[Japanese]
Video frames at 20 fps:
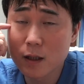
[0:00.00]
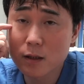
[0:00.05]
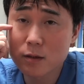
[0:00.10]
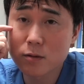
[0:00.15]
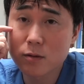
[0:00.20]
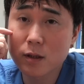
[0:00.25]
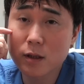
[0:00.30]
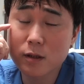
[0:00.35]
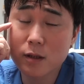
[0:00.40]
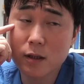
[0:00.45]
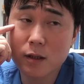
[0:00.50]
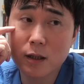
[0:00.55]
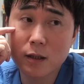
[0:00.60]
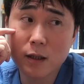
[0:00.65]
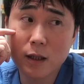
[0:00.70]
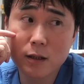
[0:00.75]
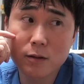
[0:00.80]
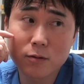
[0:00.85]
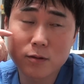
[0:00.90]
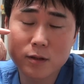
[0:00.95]
それだったら眼
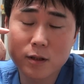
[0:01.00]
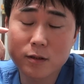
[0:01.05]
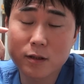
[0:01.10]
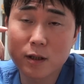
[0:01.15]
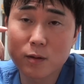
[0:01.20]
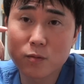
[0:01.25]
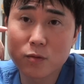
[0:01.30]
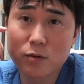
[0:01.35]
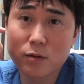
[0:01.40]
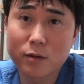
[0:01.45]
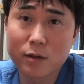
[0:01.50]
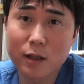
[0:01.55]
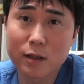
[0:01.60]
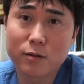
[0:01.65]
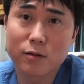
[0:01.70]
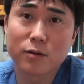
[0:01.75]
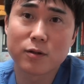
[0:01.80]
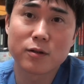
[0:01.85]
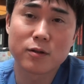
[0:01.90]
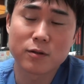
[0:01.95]
科のお医者さんもあ
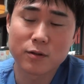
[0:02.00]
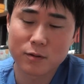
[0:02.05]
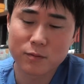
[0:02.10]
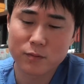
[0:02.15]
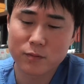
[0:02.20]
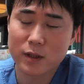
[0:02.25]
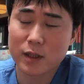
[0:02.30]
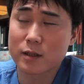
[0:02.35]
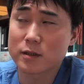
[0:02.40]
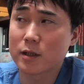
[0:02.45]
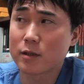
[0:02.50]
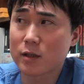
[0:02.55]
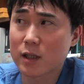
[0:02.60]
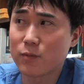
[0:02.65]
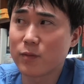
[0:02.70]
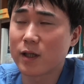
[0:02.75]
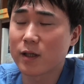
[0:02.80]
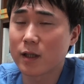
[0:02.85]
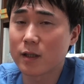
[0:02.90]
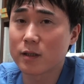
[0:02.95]
のバレちゃうか
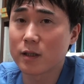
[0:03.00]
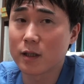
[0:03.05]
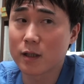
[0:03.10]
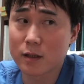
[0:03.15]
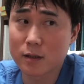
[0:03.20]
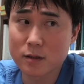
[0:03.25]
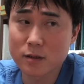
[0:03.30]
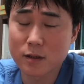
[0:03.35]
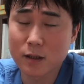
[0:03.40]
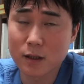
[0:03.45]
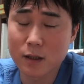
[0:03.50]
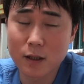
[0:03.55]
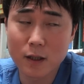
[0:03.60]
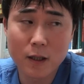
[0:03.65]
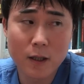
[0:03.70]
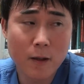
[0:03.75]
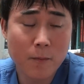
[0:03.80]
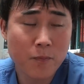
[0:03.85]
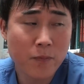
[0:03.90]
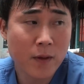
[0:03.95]
も分かんないですね
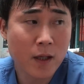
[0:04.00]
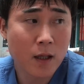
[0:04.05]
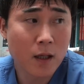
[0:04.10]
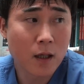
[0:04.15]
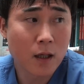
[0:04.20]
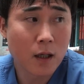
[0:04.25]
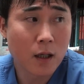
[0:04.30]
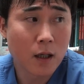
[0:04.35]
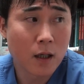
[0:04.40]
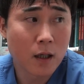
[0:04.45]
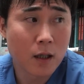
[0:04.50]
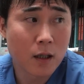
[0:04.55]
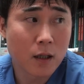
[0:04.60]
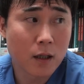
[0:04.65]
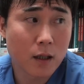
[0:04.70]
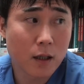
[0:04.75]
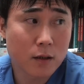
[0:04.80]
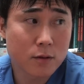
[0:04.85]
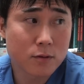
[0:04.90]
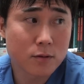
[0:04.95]

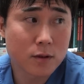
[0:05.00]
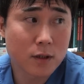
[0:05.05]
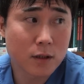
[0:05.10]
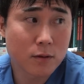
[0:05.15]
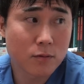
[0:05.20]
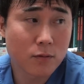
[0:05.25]
あるい